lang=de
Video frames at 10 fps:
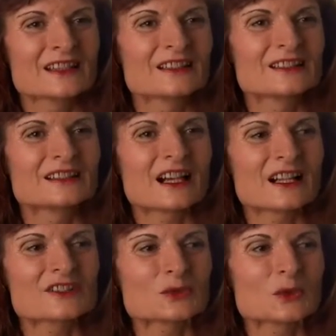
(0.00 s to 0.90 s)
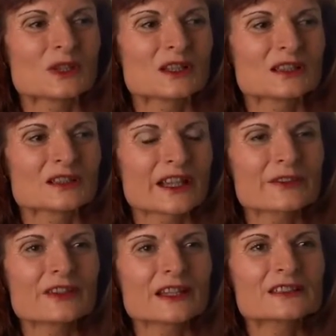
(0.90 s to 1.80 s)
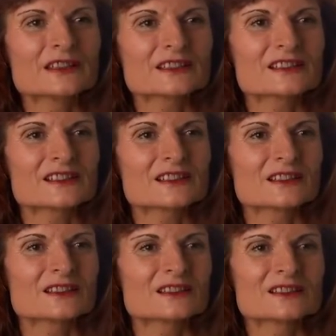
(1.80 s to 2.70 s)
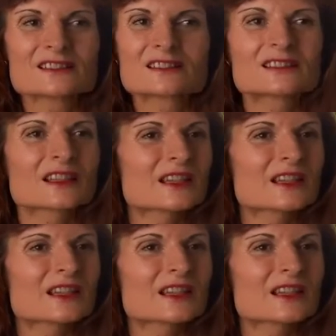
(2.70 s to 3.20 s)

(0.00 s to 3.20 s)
äh, also äh, reflektiertes,